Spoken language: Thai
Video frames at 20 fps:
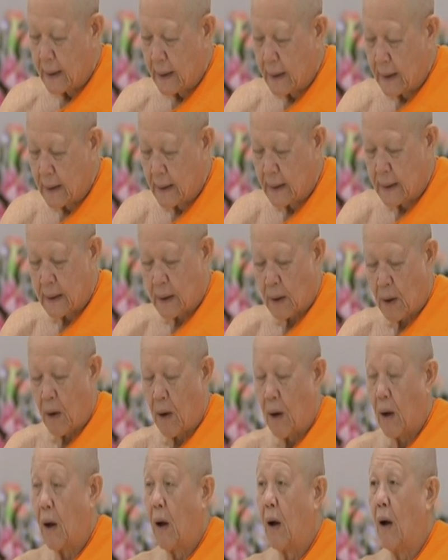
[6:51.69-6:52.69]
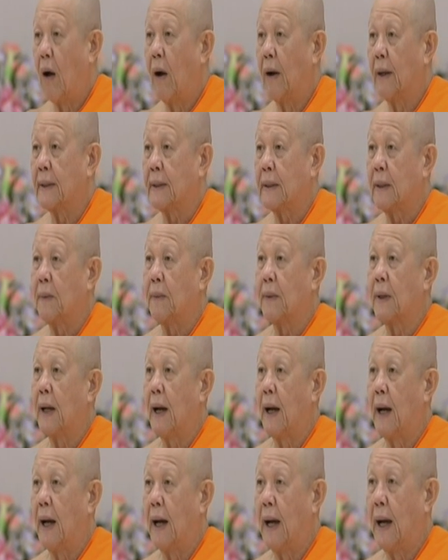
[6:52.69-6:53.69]
หนึ่งกองเจ้า
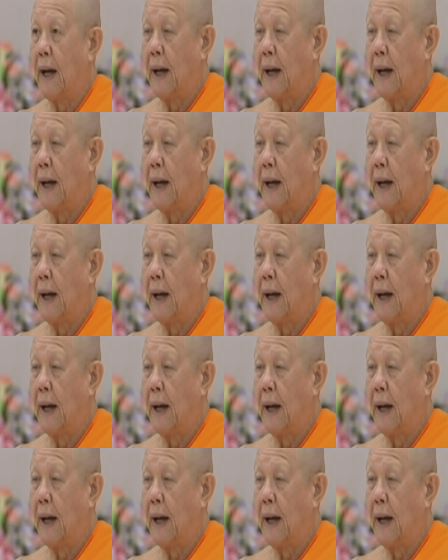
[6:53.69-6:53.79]
ค่า